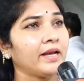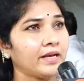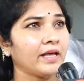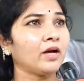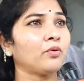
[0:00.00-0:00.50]

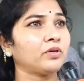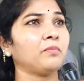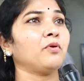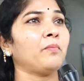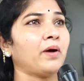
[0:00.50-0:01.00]
ఇండియా
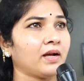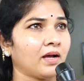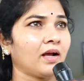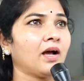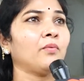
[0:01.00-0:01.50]
కూటమిలో
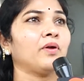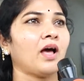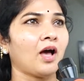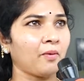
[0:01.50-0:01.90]
భాగంగా ఉన్న